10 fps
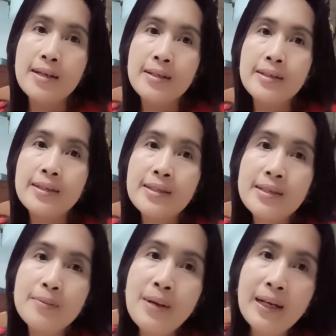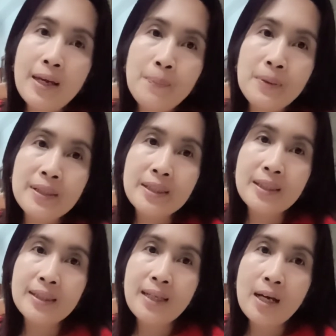Sebagai
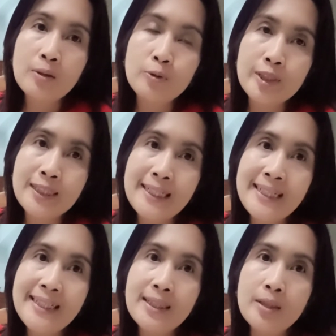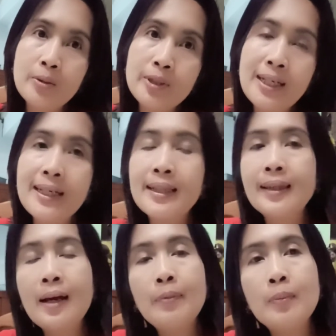pecinta kucing, tentunya
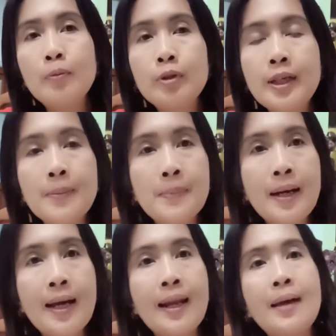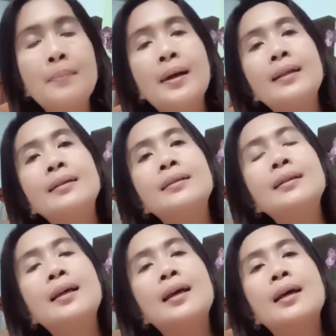kita mempunyai
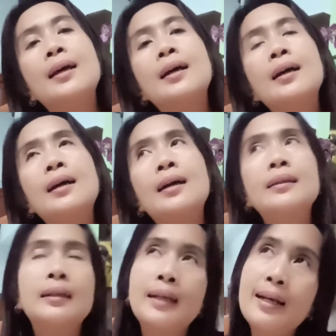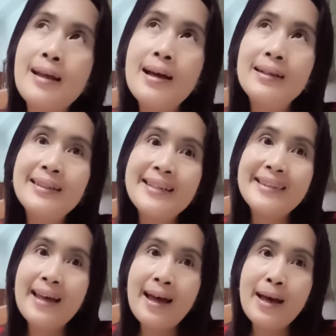pengalaman. Eh, terkadang
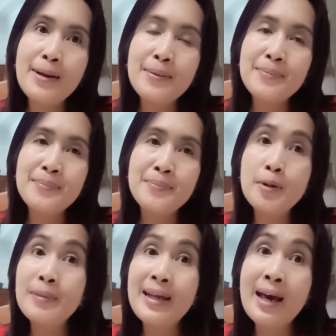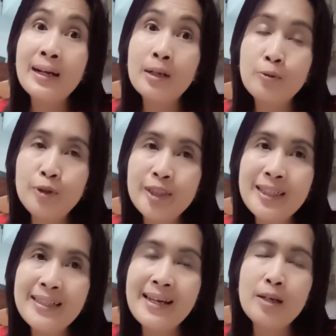kita memelihara
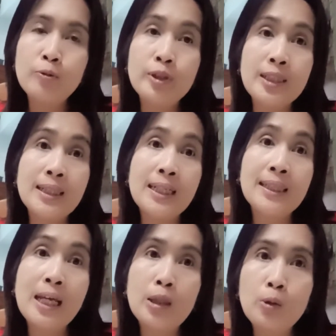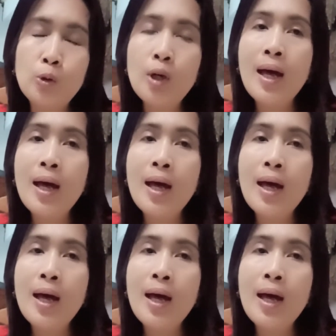kucing, dan kucing kita itu